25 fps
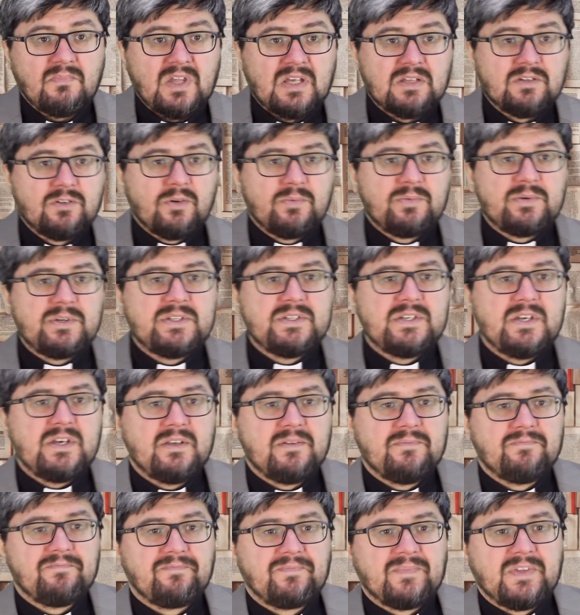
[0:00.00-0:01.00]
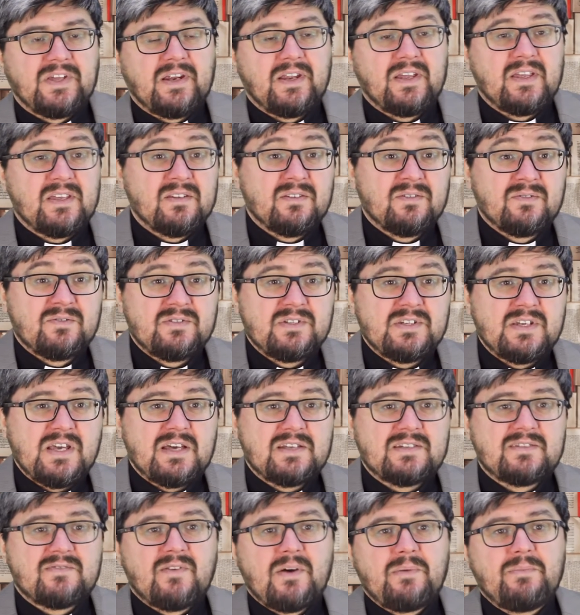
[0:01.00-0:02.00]
Добрый день, дорогие друзья,
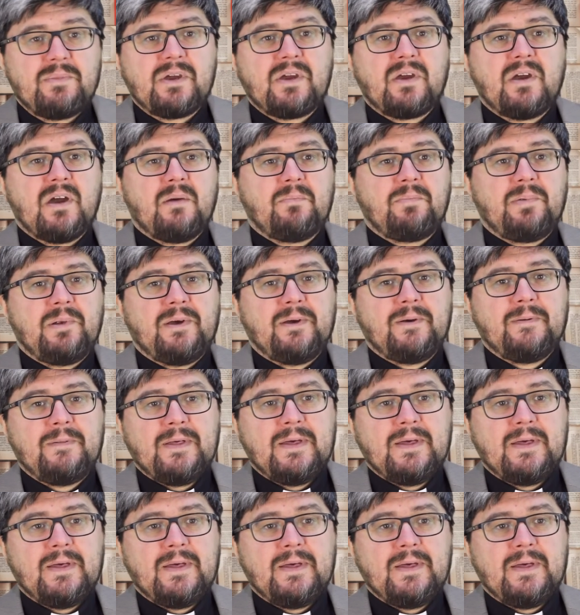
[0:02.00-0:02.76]
с вами Капля.